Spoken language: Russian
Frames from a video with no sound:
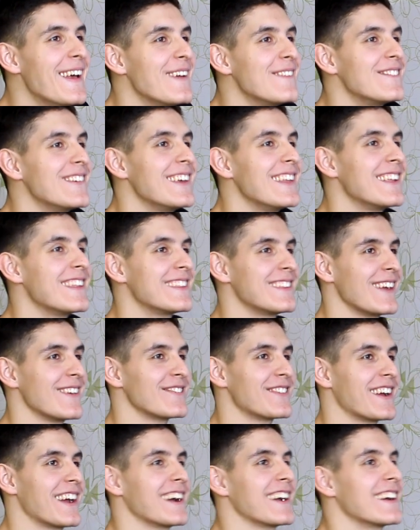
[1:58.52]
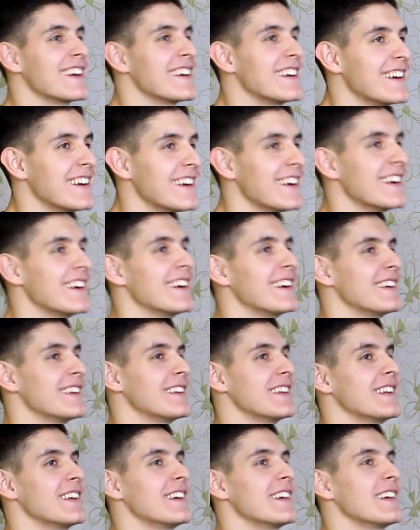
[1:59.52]
перед тем, как э,
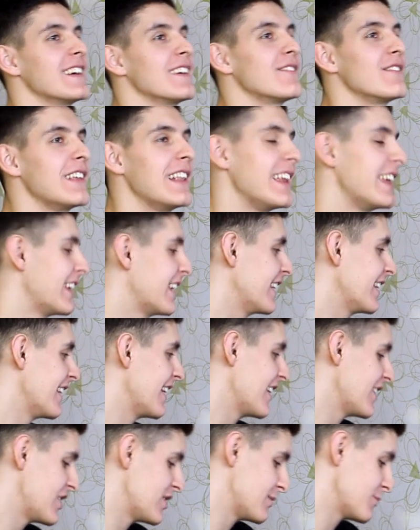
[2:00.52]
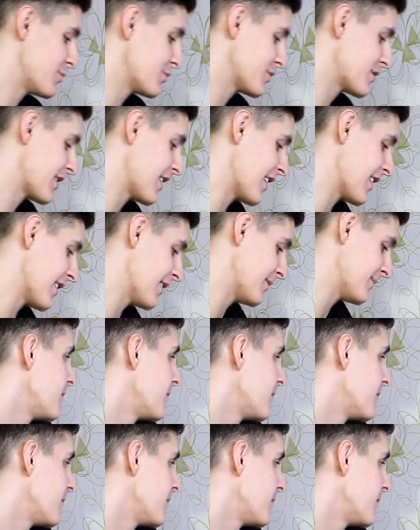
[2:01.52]
великие речи пускать.